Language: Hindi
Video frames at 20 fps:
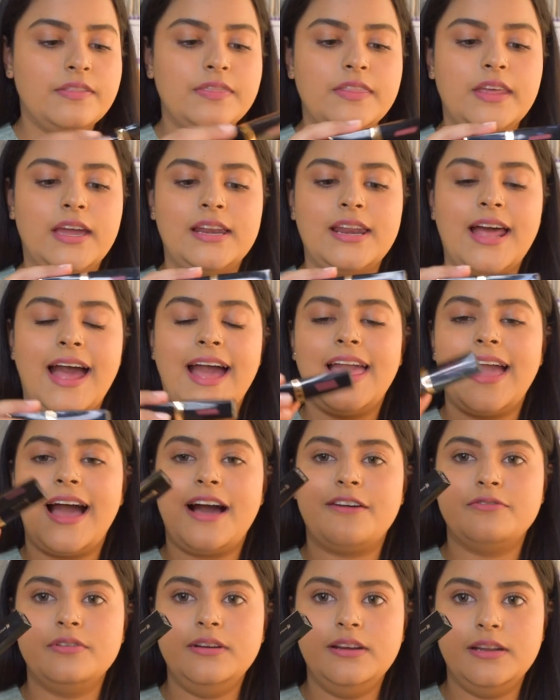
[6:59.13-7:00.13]
देन आई
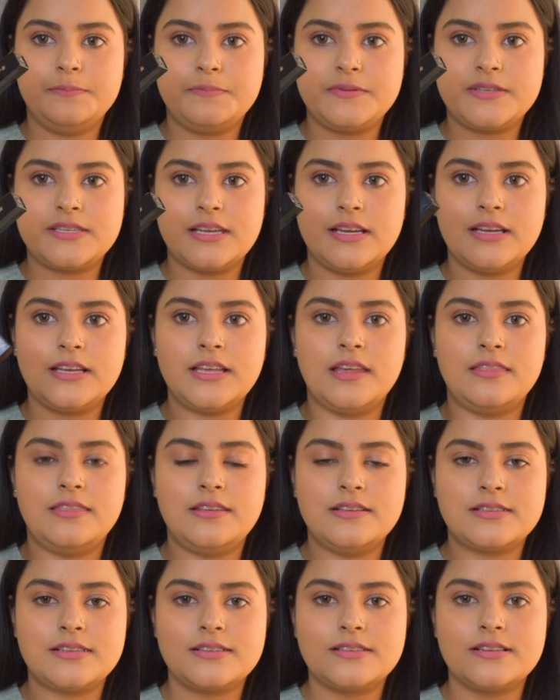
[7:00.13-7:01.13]
हैव अ लिपस्टिक
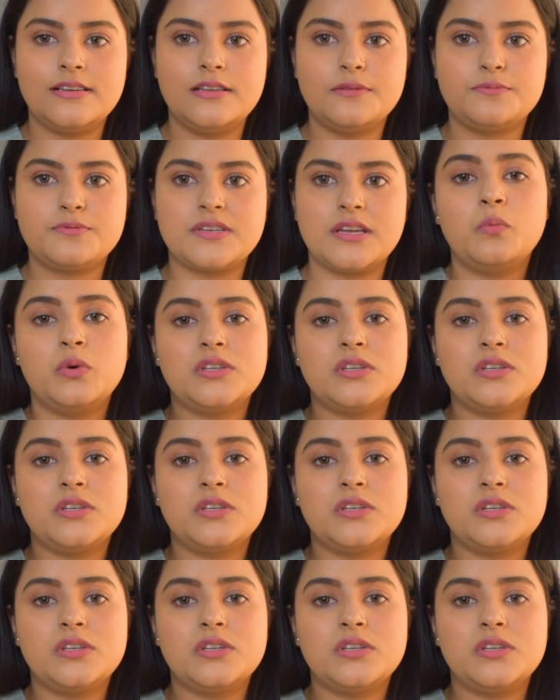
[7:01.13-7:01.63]
दिस इज़ अ लिपस्टिक